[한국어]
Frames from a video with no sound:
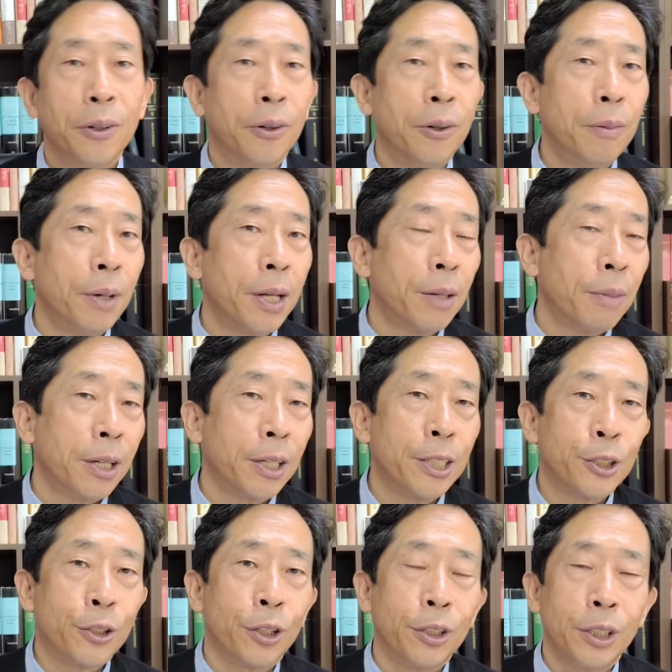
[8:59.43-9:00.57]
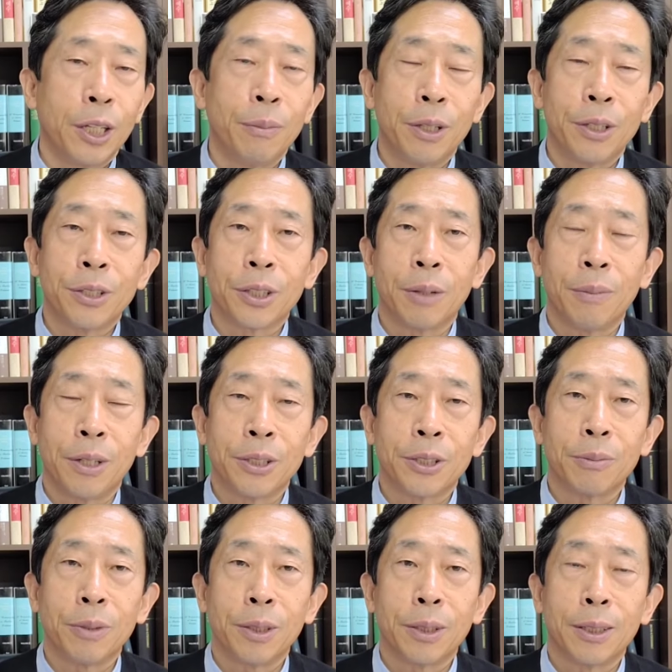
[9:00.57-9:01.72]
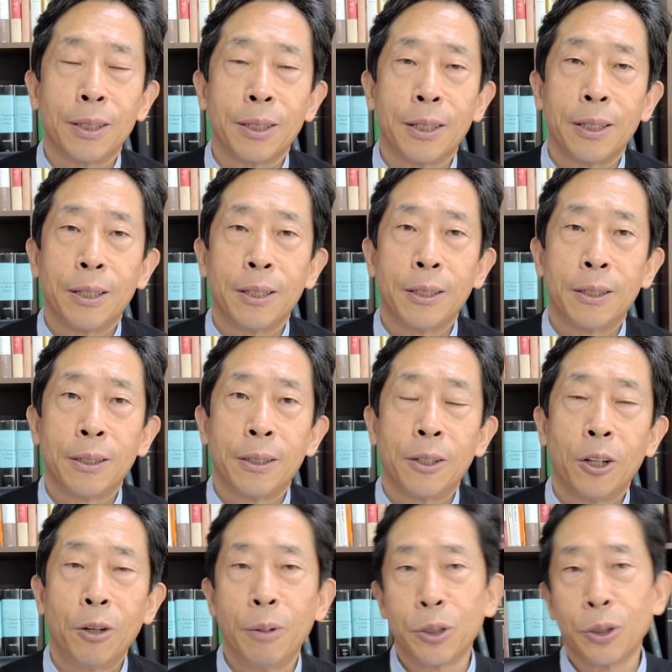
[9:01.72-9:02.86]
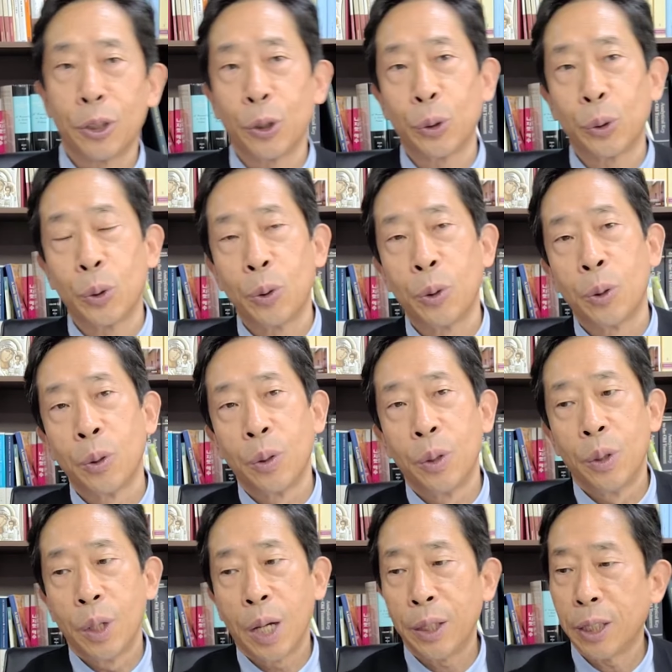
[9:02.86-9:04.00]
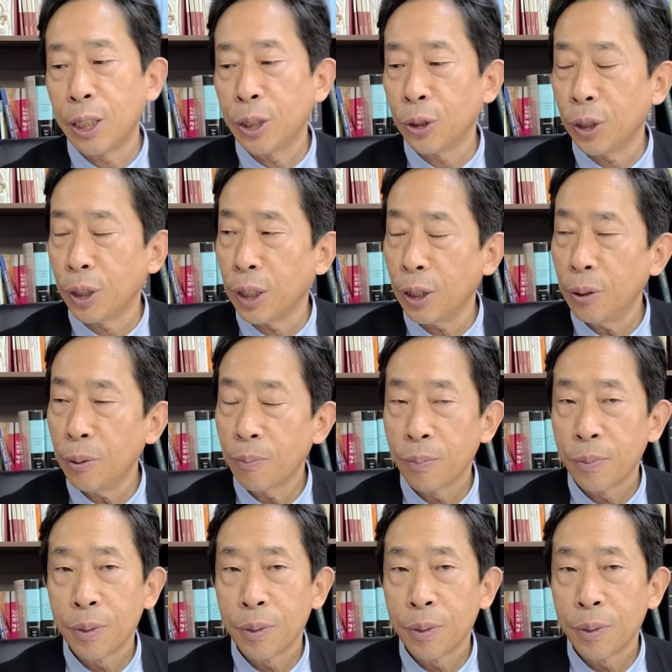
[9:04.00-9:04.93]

얼마나 많은 JMS가 많습니까? 얼마 전에도 또 한 달 전인가요?